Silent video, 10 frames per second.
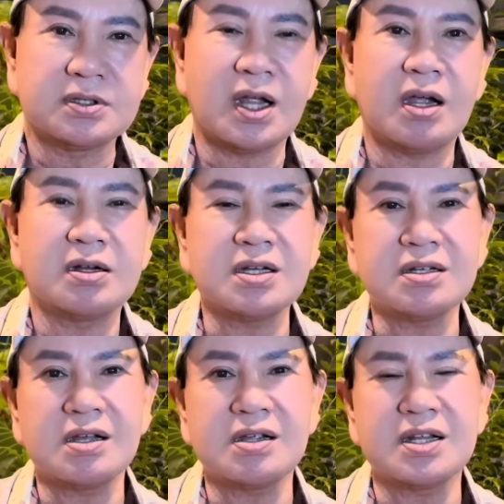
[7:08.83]
trời đất
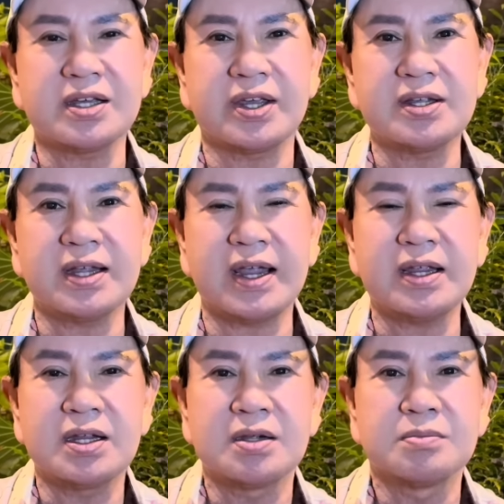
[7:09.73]
ơi đi kiện ngay
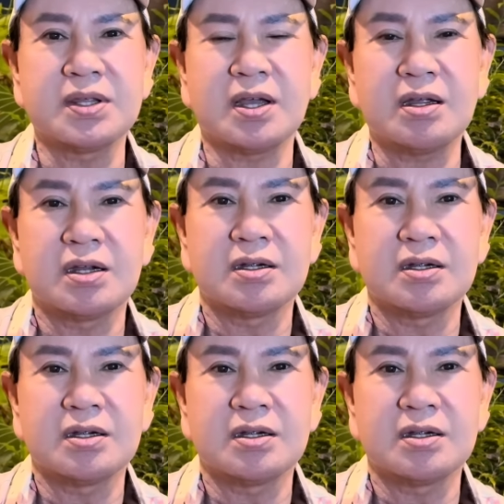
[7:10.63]
bây giờ